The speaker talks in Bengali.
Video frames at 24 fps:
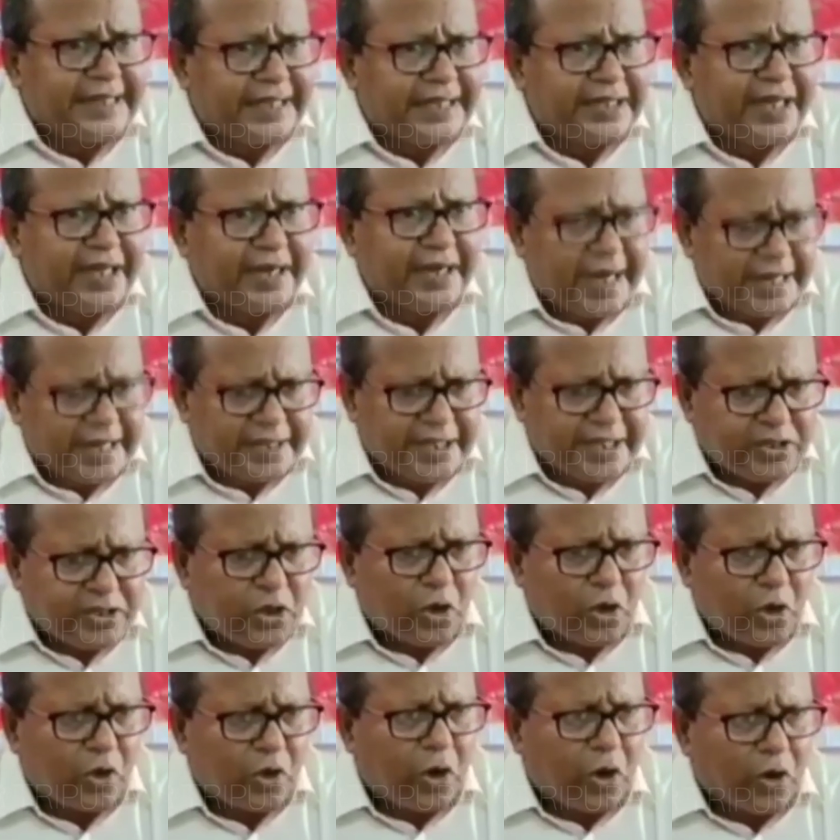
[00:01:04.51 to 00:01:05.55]
দেশের রাজ্যের
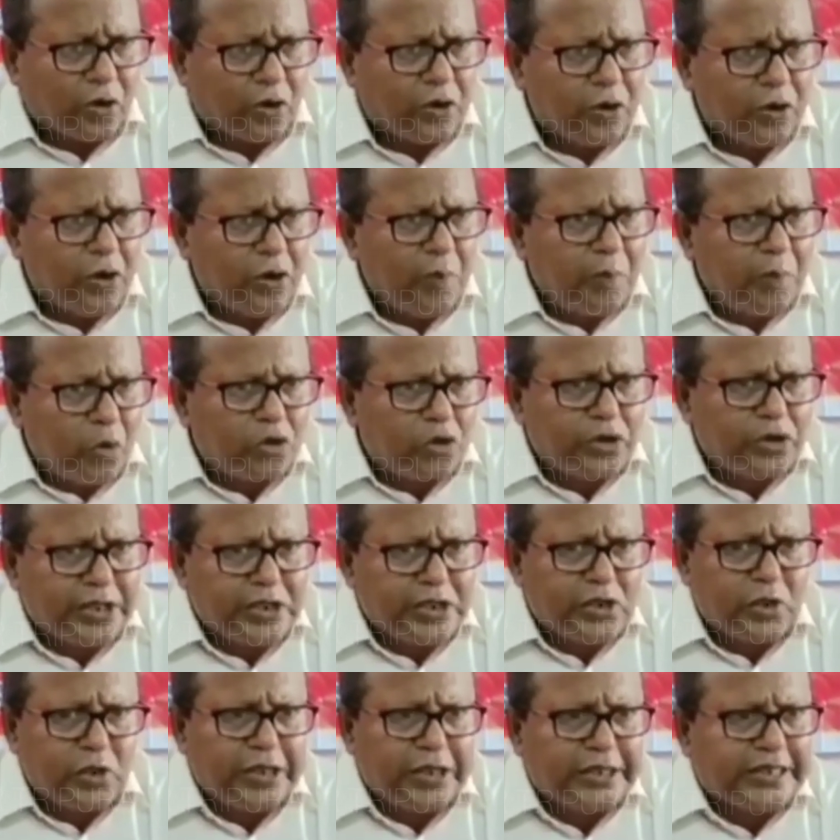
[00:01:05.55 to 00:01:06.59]
জনগণ
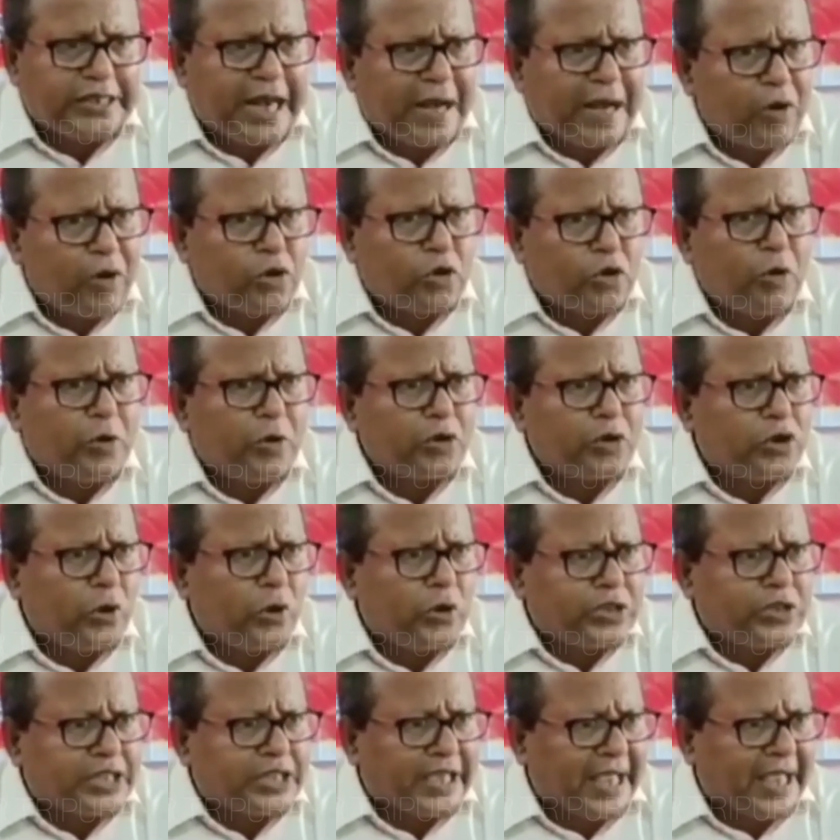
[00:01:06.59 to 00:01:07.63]
মুক্তির জন্য তারা ঐক্যবদ্ধ
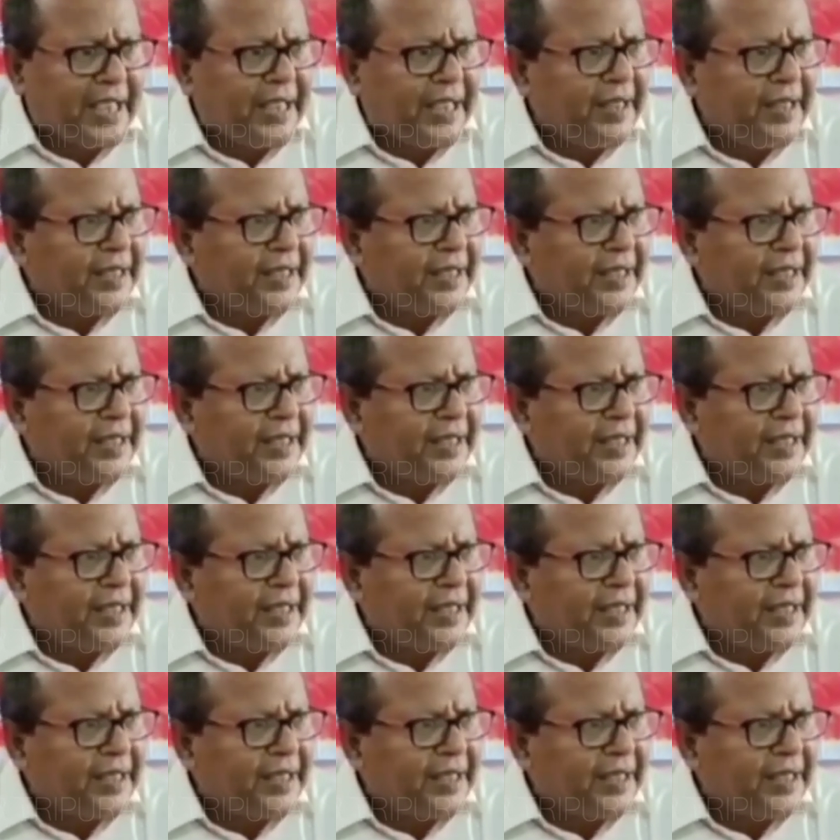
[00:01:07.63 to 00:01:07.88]
হচ্ছে